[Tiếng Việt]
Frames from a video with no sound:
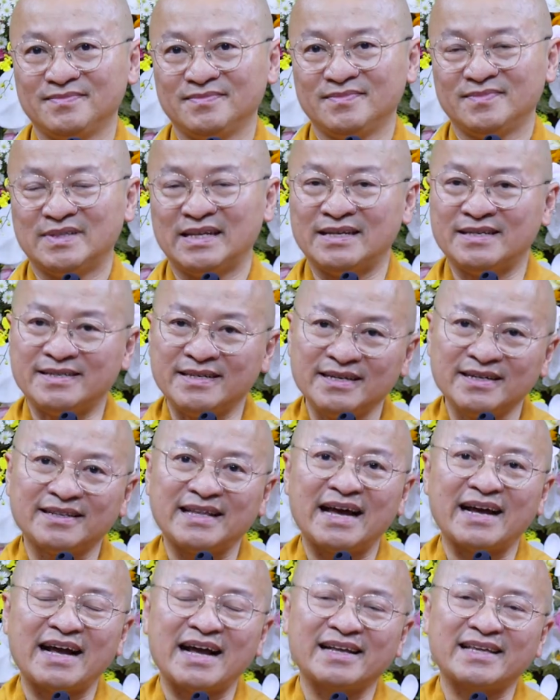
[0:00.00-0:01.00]
Để chia
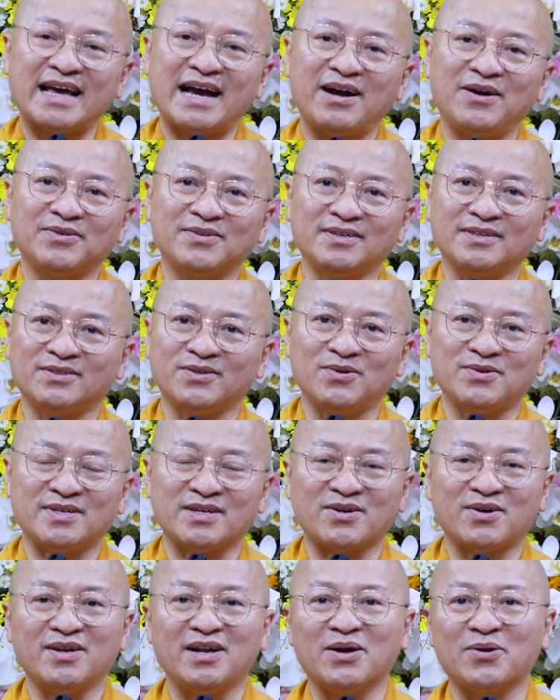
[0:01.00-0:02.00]
tay các cháu thì tôi chỉ
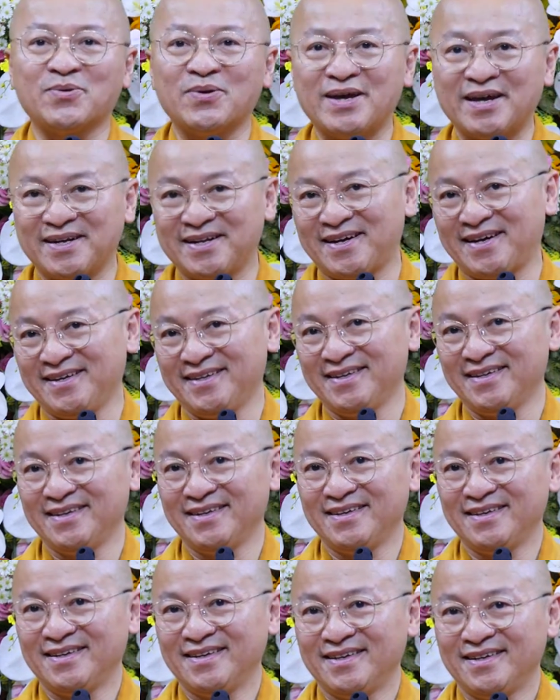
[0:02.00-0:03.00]
có lời khuyên thôi,
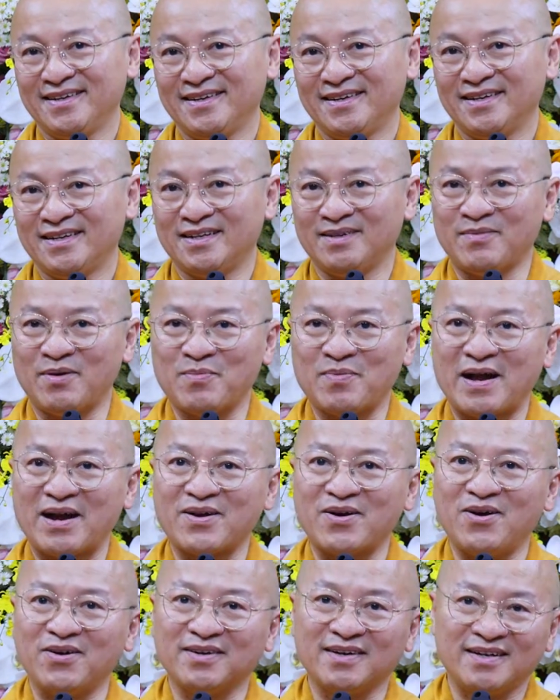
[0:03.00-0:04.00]
mong các
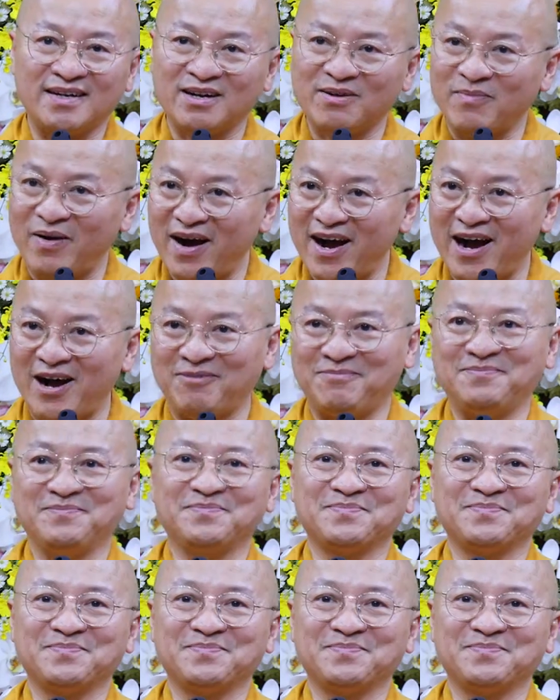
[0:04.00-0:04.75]
con là đừng bỏ học.